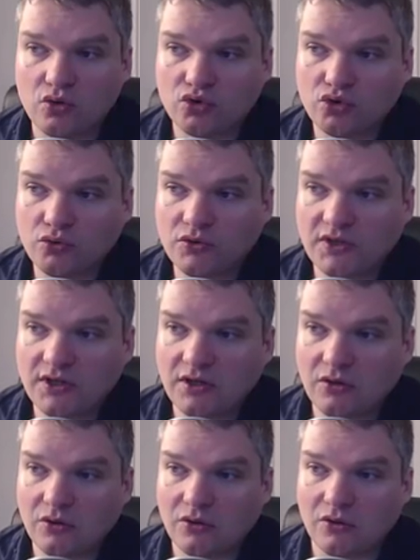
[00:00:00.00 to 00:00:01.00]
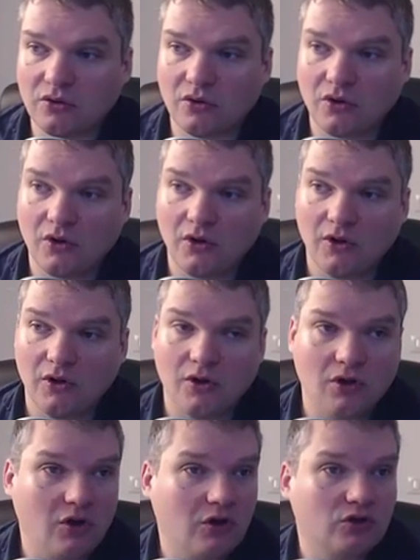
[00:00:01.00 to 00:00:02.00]
chuter
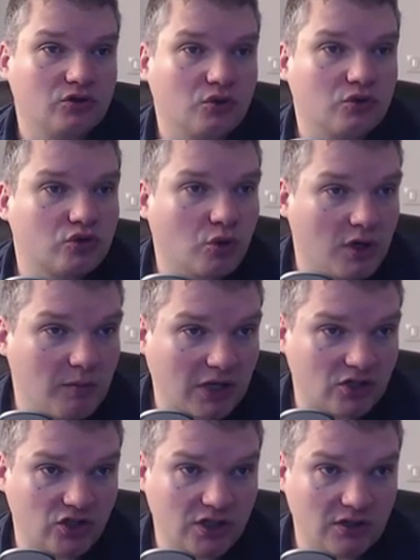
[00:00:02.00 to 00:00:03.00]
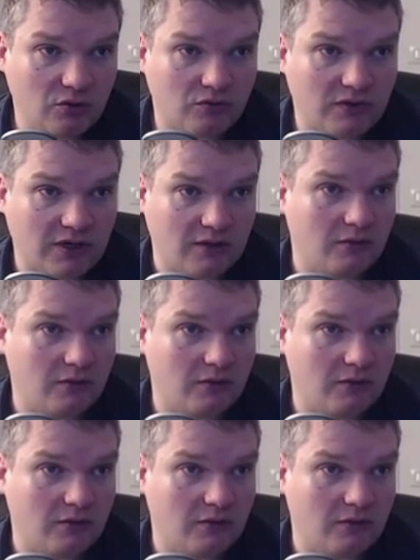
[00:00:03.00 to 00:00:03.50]
sur, les marchés. On va